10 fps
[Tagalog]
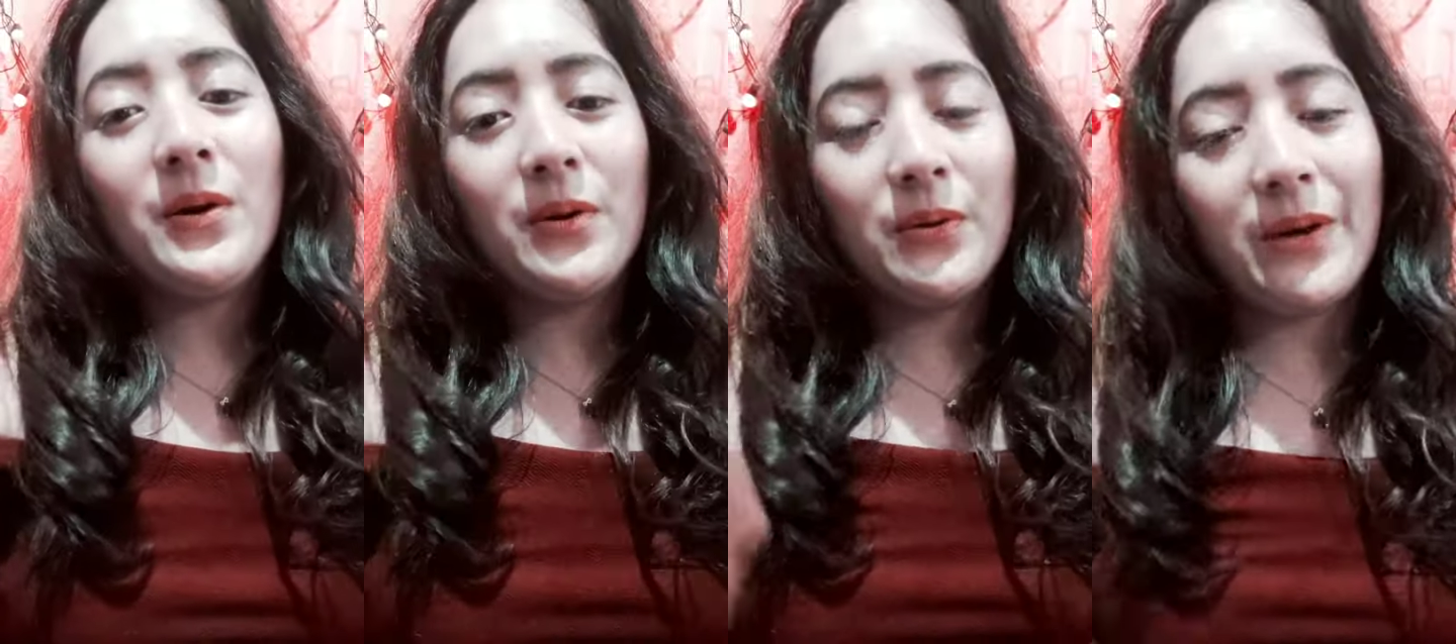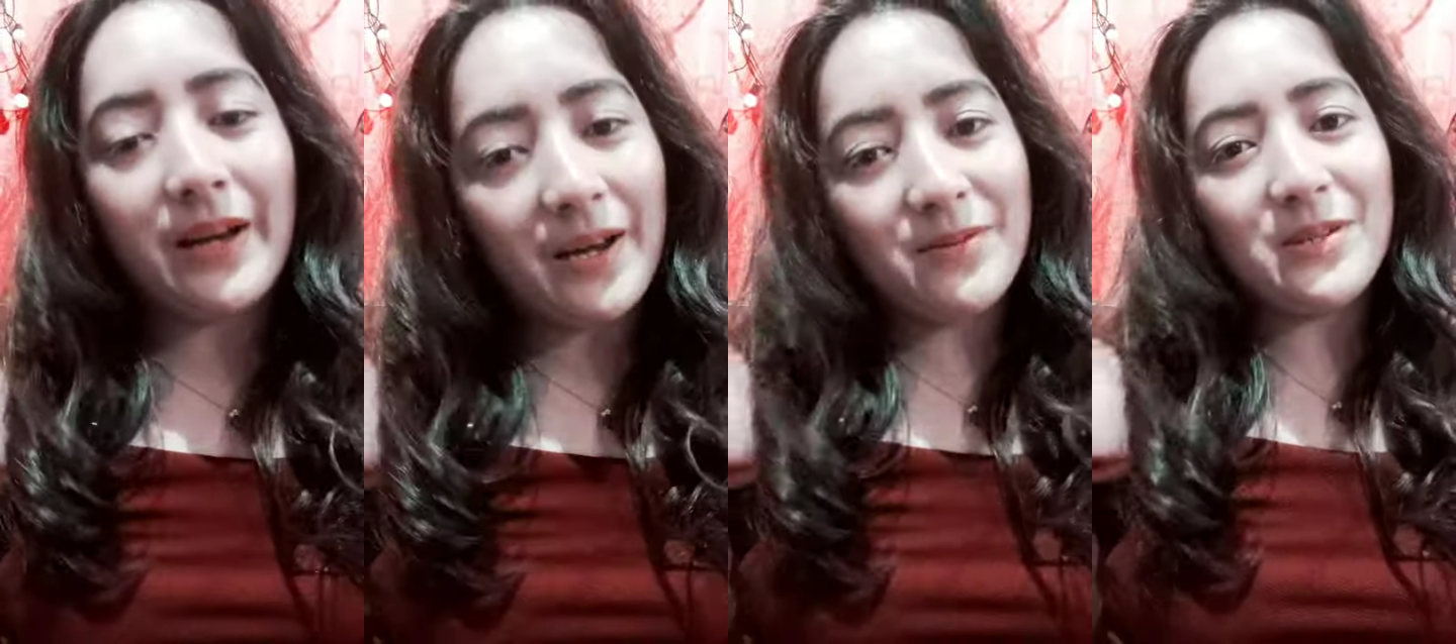Welcome
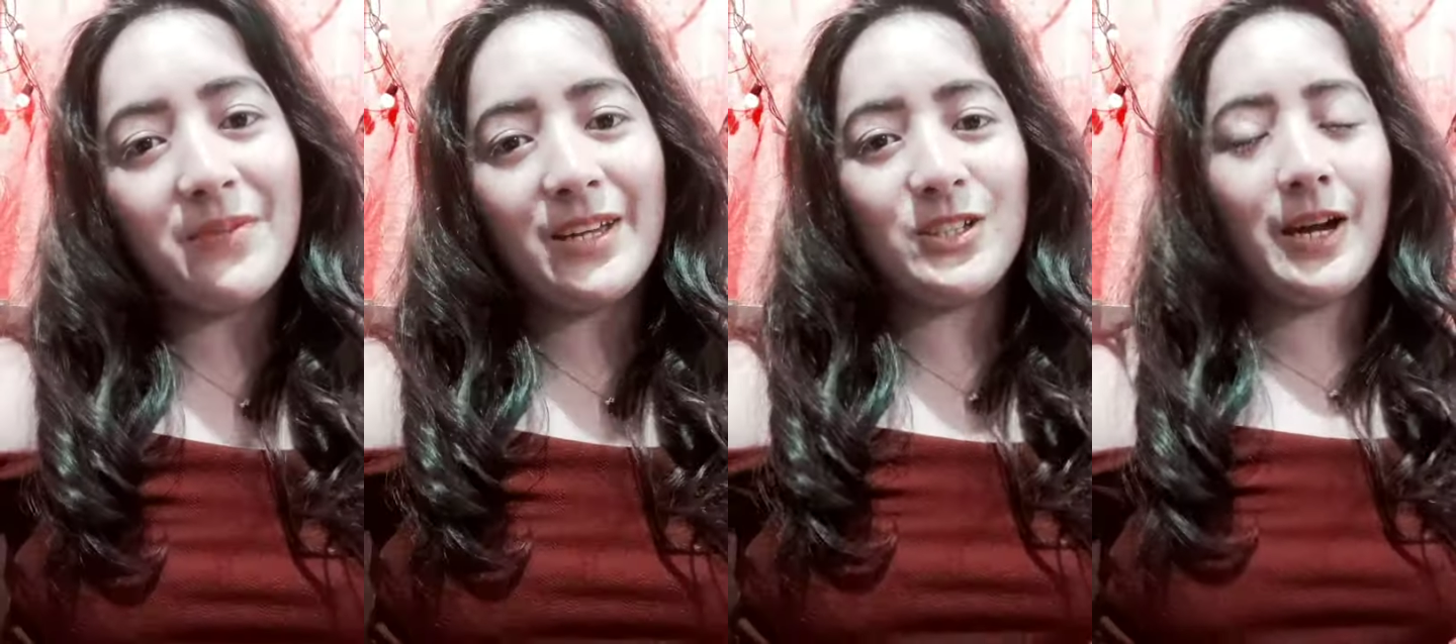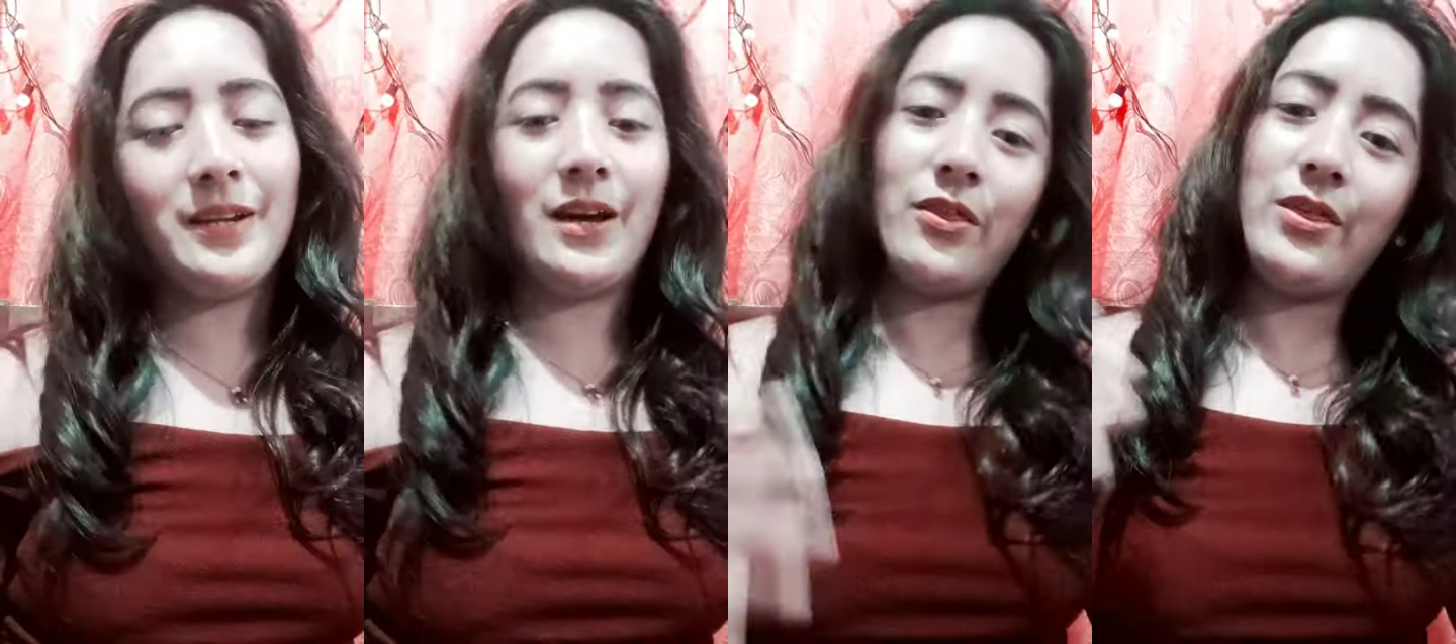to my channel.
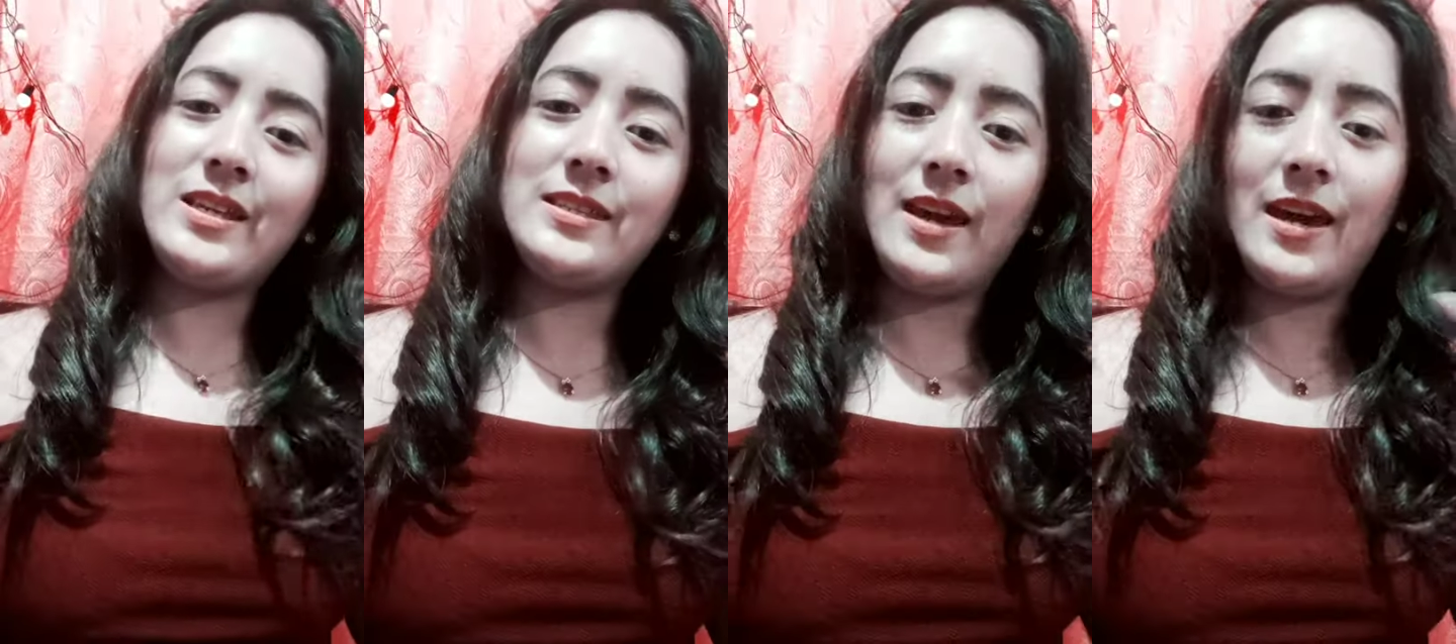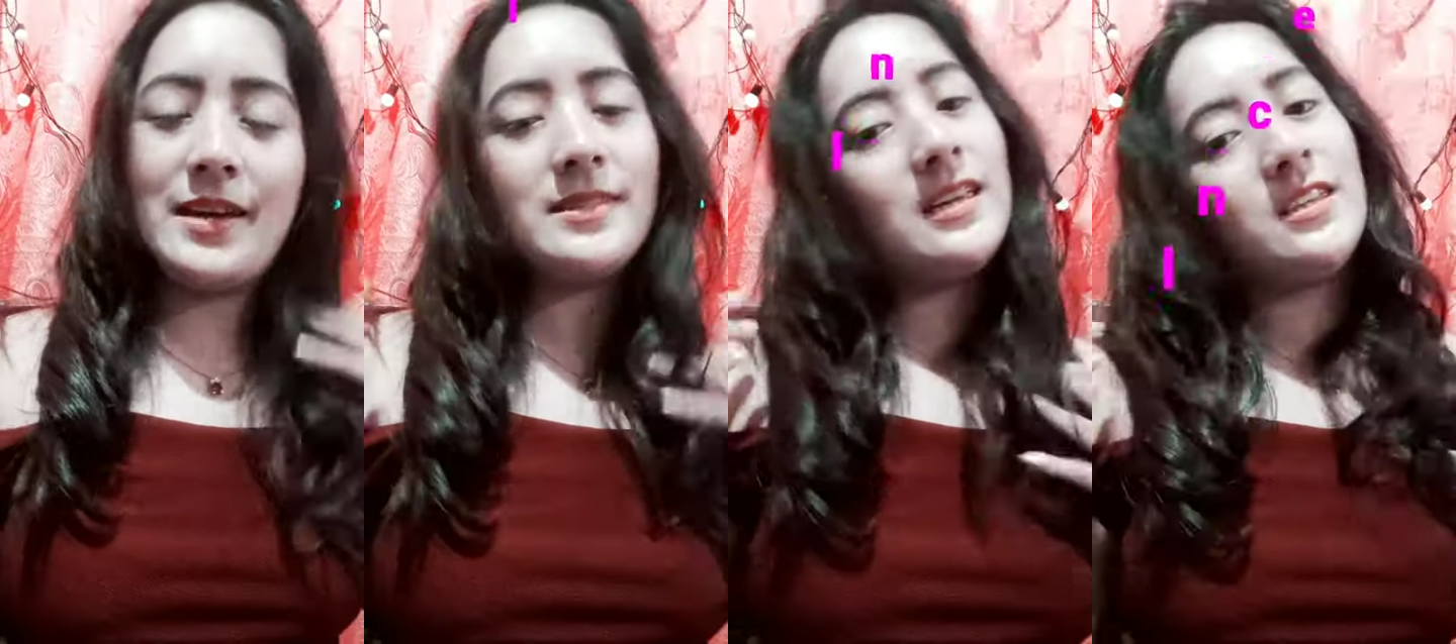This is
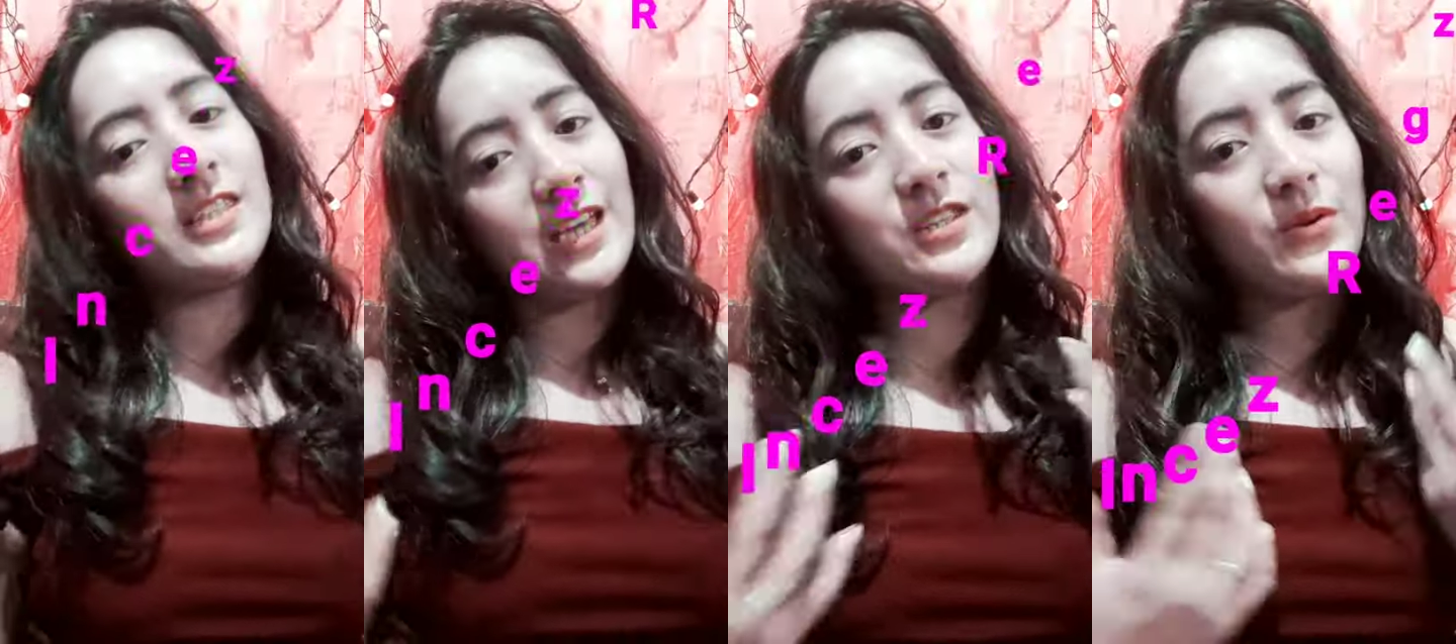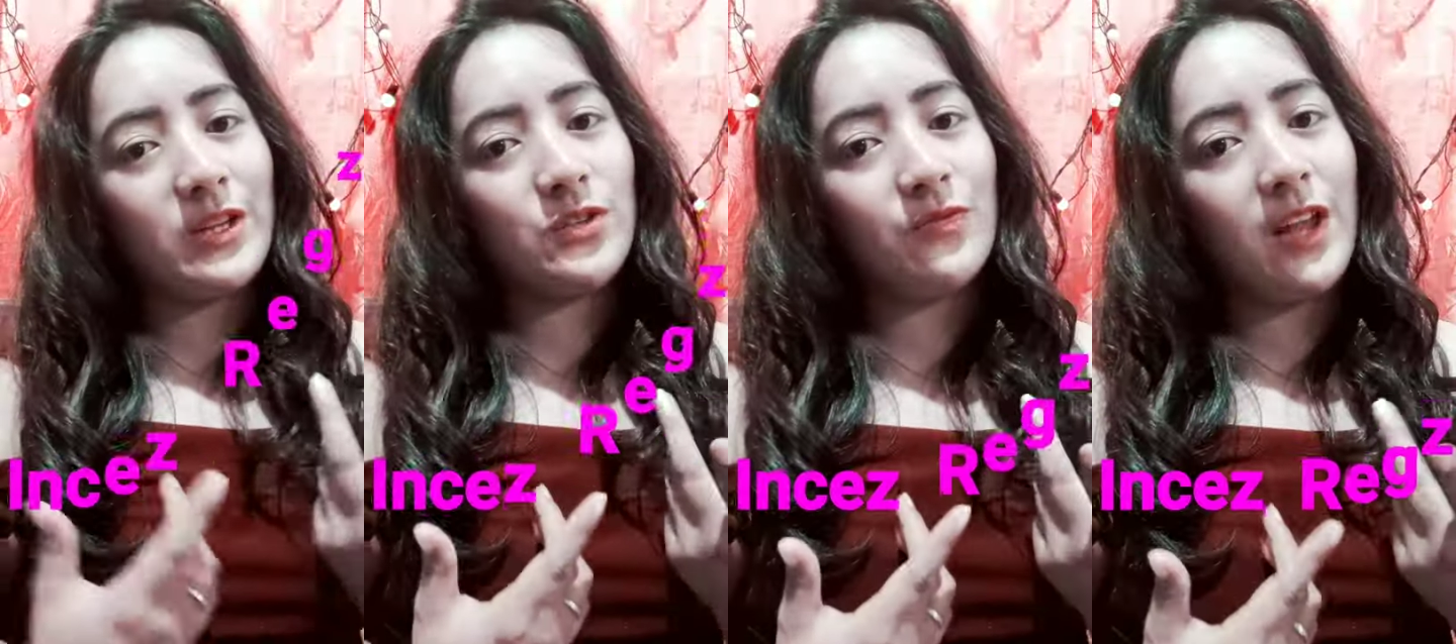Incest
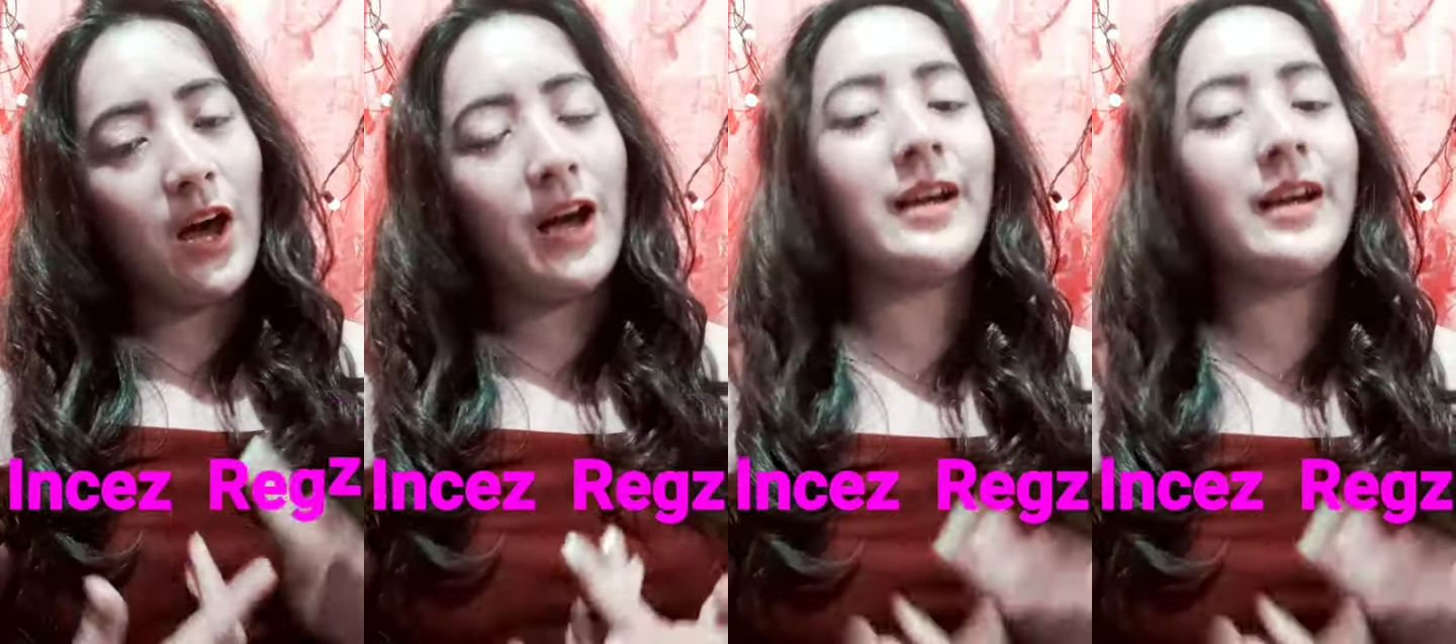Vlog.